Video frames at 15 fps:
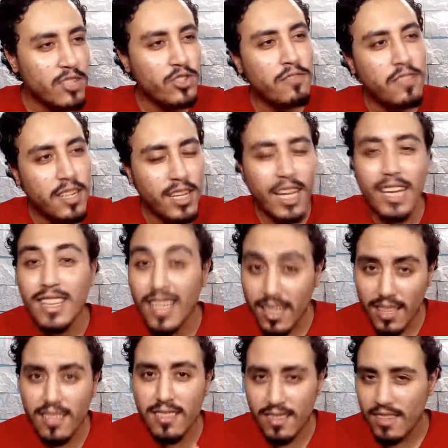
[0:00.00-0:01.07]
ما كانش فيري كان
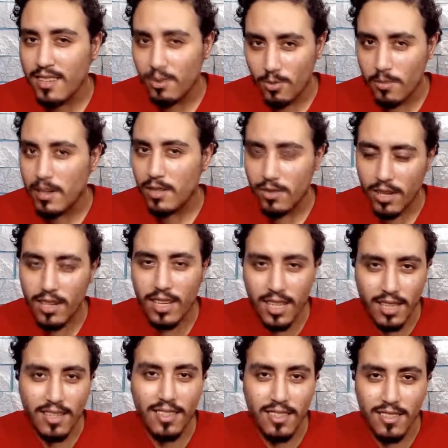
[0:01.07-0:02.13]
إيدن زيرو برضه آه
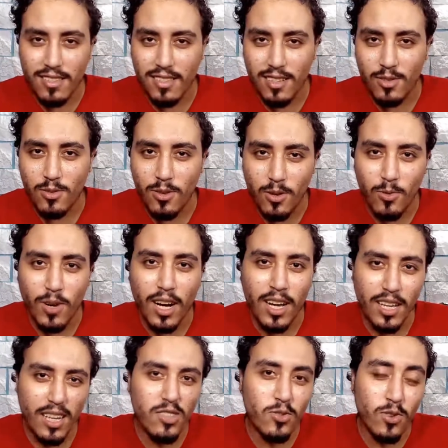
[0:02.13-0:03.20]
كان إيدن زيرو هو
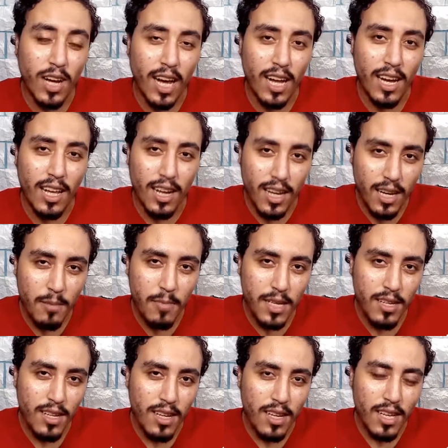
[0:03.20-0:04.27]
هيحصل على
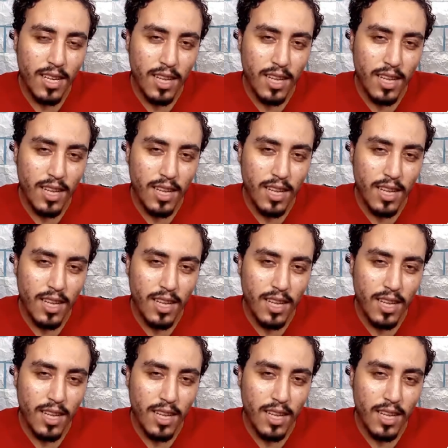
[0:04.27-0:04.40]
لعبة